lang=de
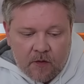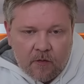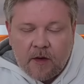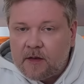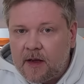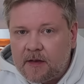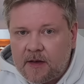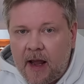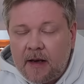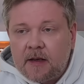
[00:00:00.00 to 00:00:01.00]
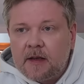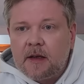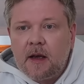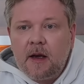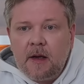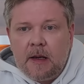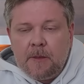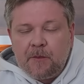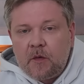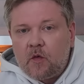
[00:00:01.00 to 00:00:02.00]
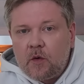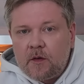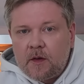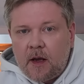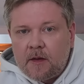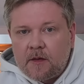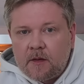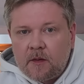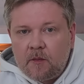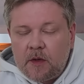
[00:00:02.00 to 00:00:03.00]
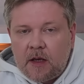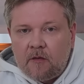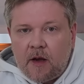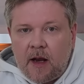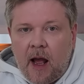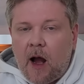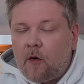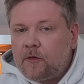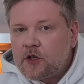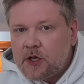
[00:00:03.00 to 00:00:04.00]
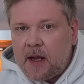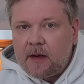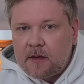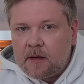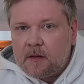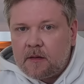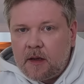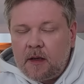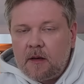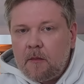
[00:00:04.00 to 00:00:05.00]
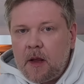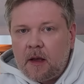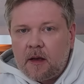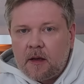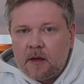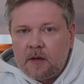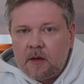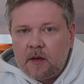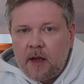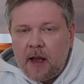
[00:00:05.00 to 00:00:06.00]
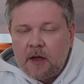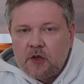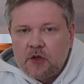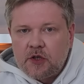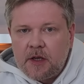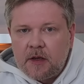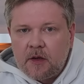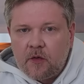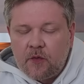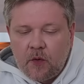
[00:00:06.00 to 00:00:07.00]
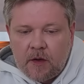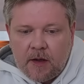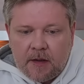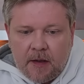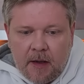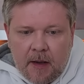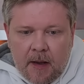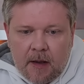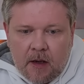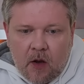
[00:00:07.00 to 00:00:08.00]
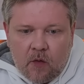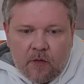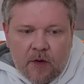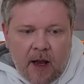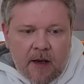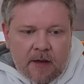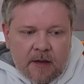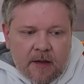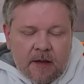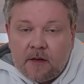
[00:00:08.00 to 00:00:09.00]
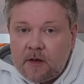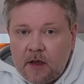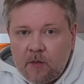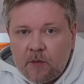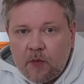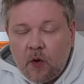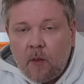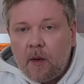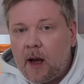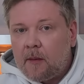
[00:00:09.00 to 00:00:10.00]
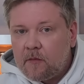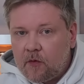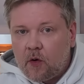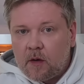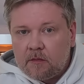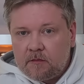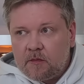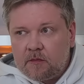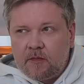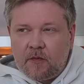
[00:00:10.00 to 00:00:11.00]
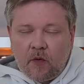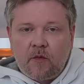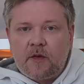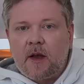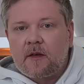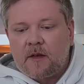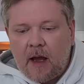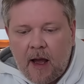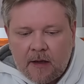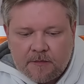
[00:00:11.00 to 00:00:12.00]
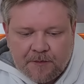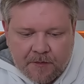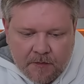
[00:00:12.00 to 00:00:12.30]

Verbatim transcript: ist und was letztendlich zu diesen ganzen mittlerweile Aufständen in mehreren englischen Städten geführt hat. und für alle die, die es nicht mitbekommen haben, vor fünf, sechs Tagen